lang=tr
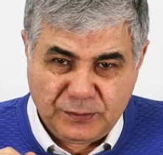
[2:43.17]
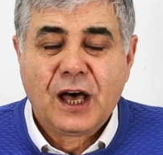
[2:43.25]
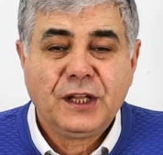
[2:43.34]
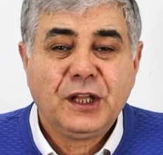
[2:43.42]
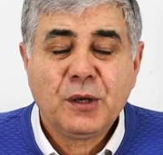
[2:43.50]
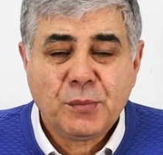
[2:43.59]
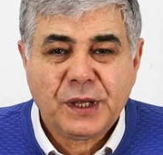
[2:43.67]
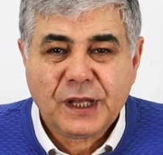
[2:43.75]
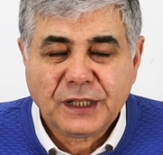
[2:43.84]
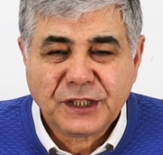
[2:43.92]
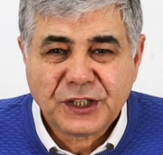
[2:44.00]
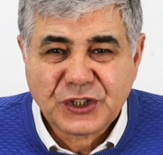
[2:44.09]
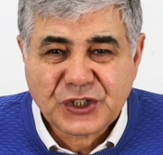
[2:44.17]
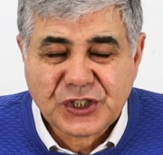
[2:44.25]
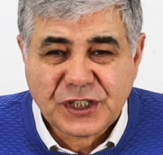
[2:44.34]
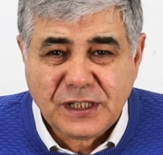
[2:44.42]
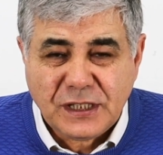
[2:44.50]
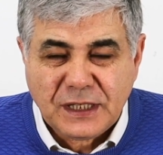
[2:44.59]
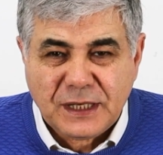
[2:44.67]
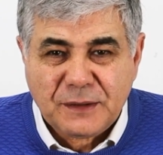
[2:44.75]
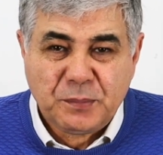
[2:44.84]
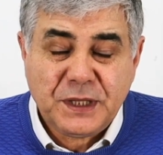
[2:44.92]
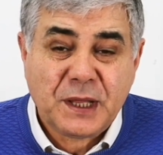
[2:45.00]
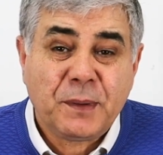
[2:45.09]
Anlamayanlar için
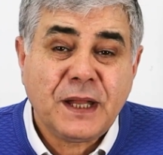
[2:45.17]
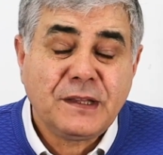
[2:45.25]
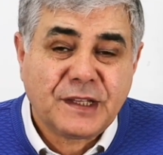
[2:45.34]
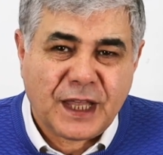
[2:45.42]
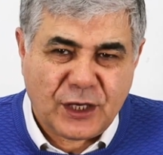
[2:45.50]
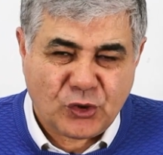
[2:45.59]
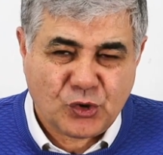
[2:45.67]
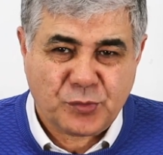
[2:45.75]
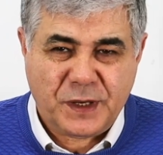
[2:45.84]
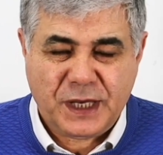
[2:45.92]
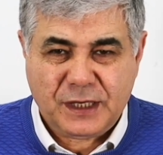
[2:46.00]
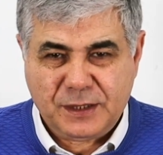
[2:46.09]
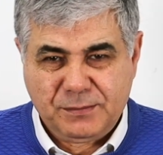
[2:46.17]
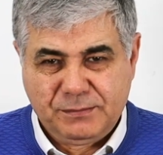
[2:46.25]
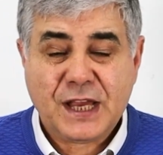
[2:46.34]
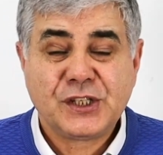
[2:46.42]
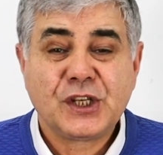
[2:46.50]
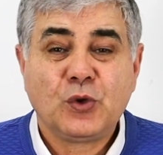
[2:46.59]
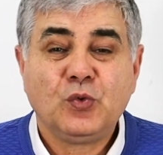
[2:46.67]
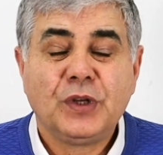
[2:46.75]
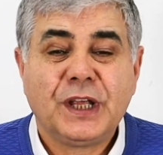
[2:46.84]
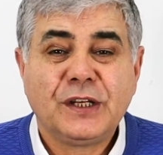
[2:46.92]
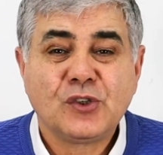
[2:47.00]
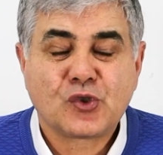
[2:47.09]
bir de ben tercüme edeyim. Ece
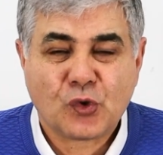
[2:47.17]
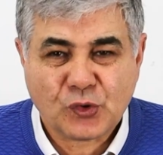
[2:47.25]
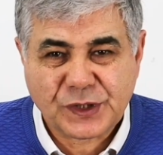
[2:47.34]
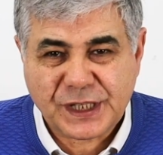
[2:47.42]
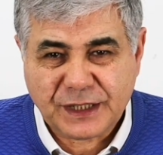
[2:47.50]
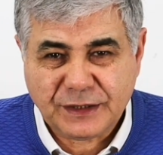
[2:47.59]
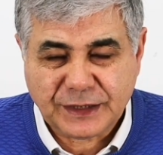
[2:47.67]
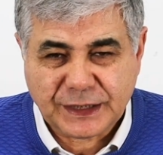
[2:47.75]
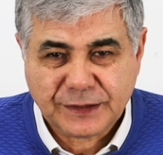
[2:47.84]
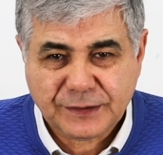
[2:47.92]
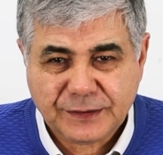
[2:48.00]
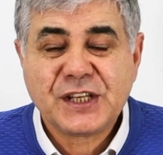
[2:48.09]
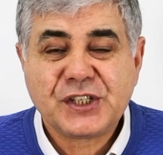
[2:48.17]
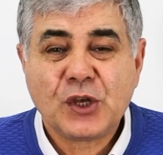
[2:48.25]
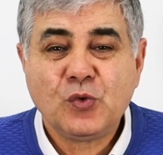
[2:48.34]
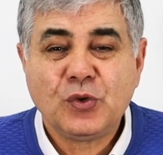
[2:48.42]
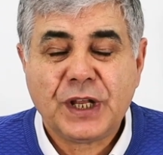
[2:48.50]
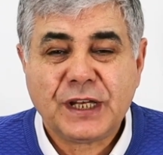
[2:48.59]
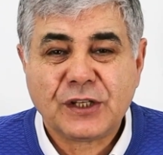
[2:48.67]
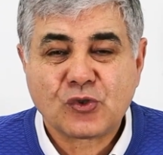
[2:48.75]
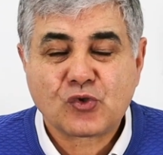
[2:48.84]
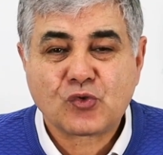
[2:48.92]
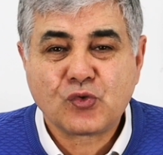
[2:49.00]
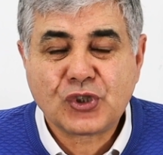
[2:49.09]
Üner'in sözlerini. Ece Üner'in
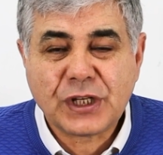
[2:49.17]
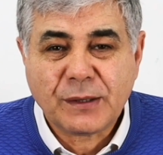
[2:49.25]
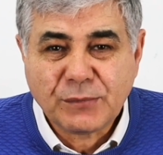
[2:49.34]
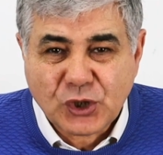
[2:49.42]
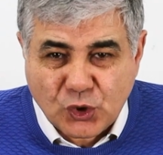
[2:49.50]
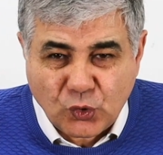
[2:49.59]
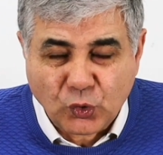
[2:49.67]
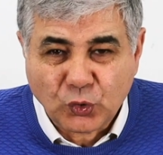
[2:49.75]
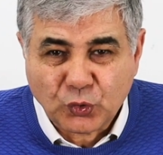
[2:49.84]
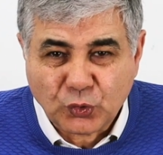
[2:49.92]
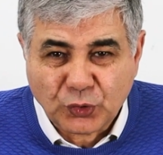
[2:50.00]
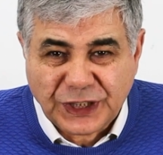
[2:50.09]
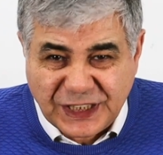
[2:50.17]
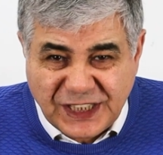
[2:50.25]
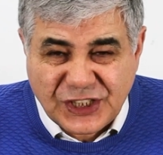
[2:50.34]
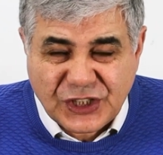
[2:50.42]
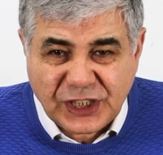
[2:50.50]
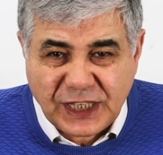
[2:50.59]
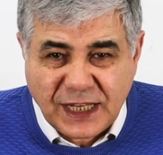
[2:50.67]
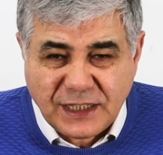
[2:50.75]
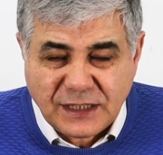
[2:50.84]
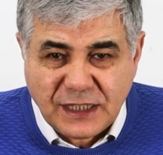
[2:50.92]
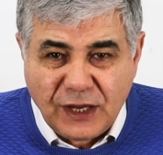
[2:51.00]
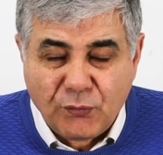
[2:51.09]
suçlamış olduğu
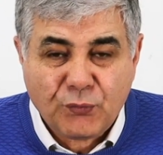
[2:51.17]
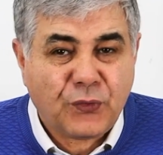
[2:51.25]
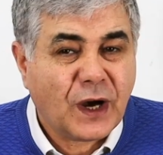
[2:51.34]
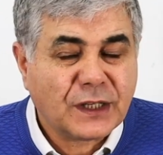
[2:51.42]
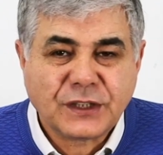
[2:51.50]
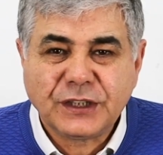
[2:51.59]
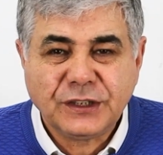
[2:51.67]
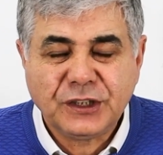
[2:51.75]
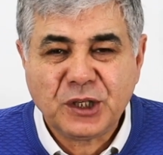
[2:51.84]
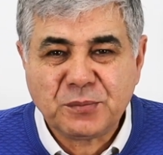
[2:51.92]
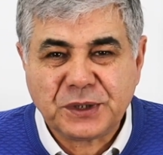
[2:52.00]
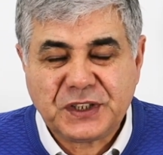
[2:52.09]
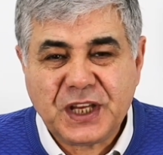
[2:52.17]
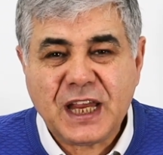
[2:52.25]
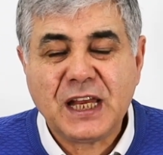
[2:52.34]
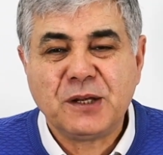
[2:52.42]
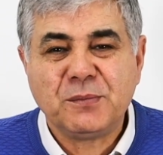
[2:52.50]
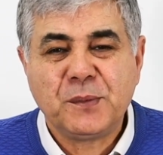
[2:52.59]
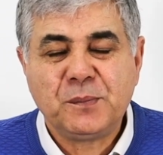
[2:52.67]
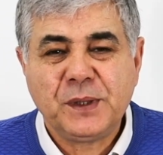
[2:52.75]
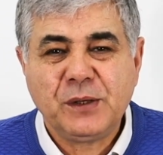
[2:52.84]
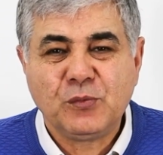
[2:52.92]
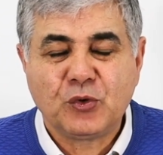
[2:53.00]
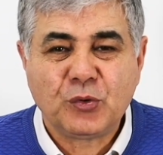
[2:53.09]
kişiler farkında mı değil mi
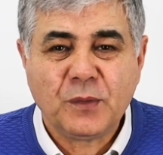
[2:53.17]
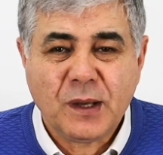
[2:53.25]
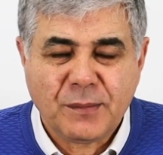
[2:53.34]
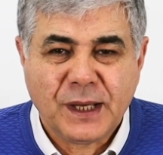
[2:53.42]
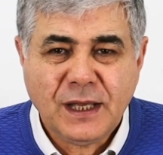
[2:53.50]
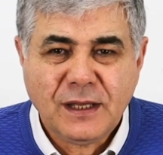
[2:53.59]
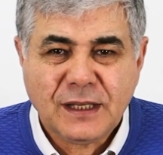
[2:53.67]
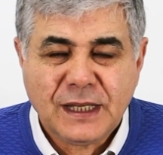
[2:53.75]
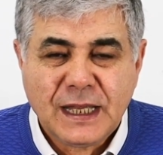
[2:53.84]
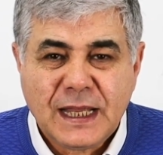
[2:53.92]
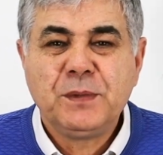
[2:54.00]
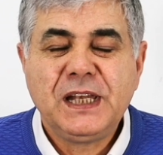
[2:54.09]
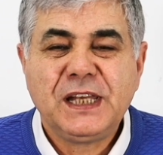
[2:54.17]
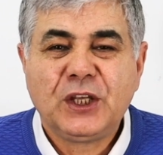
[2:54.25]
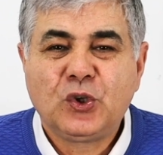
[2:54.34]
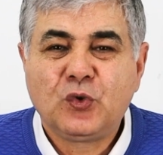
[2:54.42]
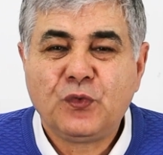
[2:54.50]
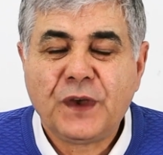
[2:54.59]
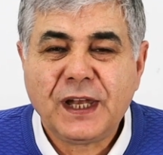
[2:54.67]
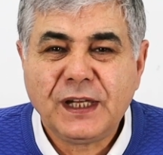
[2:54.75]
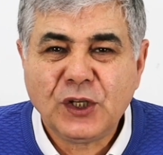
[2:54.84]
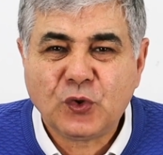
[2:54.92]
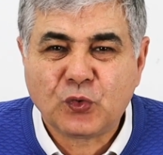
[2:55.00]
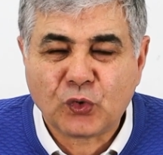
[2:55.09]
bilmiyorum ama Milli
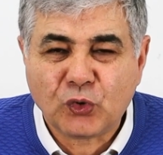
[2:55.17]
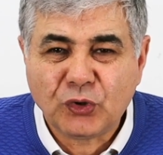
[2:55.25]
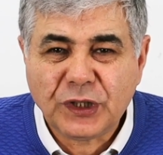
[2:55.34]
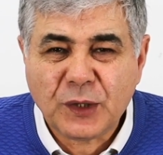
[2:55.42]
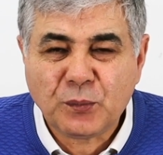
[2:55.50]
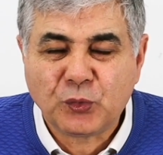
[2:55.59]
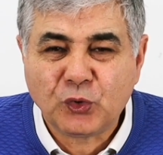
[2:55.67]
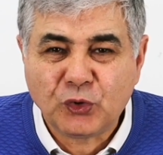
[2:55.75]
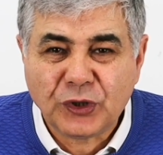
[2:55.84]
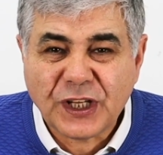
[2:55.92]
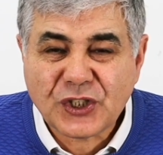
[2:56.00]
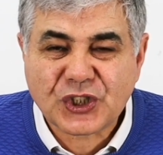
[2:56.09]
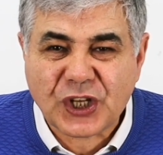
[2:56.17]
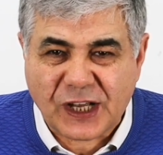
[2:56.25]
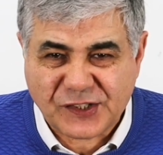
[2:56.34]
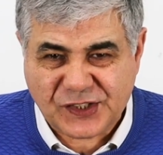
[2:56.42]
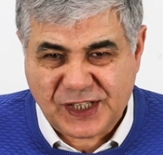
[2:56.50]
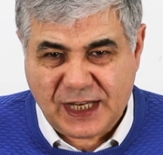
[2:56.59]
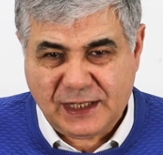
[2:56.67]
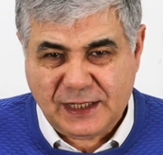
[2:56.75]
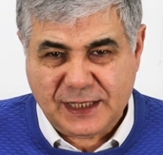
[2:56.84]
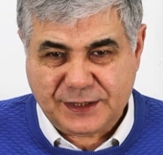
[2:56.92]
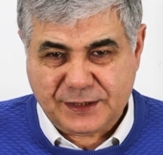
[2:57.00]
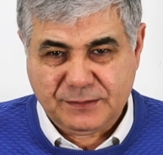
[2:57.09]
Güvenlik Kurulu'nda bulunan
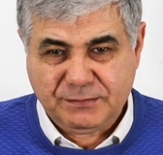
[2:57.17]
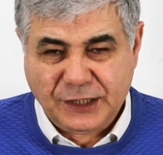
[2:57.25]
şahsiyetler.